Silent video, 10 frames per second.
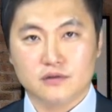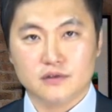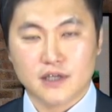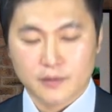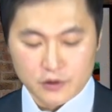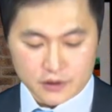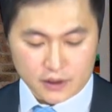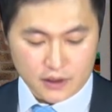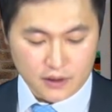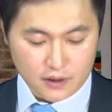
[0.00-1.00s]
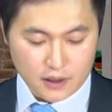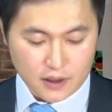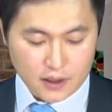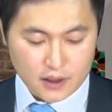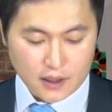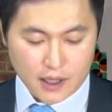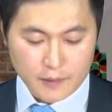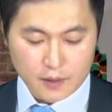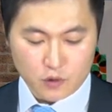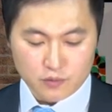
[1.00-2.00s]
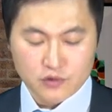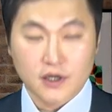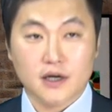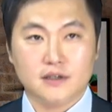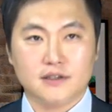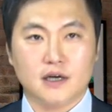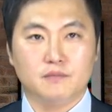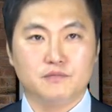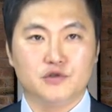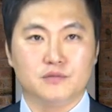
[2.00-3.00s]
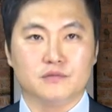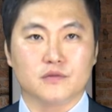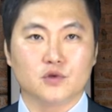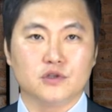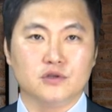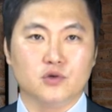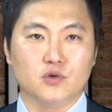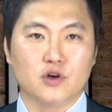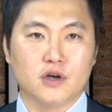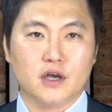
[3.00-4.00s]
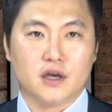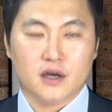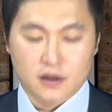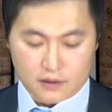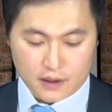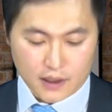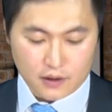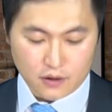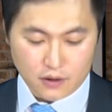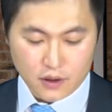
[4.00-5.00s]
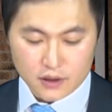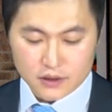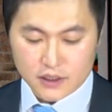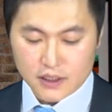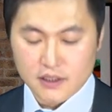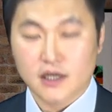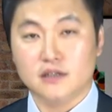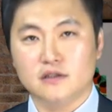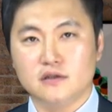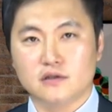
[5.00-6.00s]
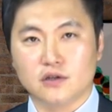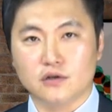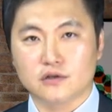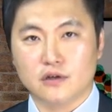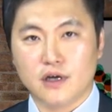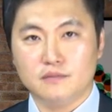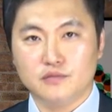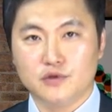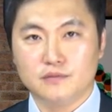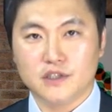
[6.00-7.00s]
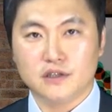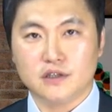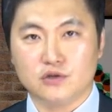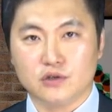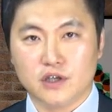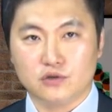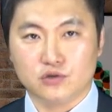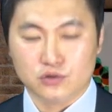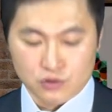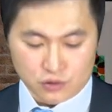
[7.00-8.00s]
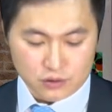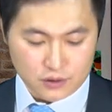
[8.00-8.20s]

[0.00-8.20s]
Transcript: 세 번째, 가맹본부가 상품 또는 용역에 대하여 제시하는 적절한 품질 기준의 준수.